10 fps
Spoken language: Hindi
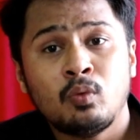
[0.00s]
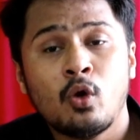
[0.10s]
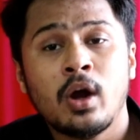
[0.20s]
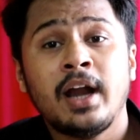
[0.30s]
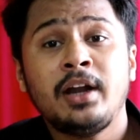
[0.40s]

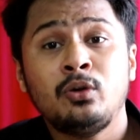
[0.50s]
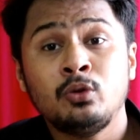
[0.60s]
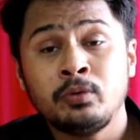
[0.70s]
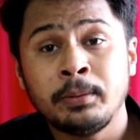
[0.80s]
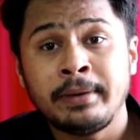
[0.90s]
वो है
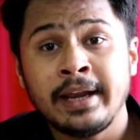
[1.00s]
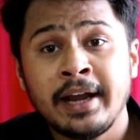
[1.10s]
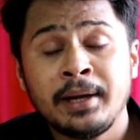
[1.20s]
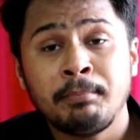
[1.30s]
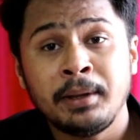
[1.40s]

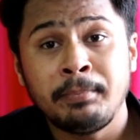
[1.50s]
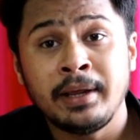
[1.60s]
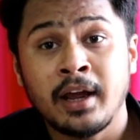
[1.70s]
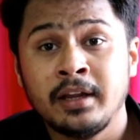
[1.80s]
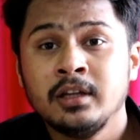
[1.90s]
258 ppi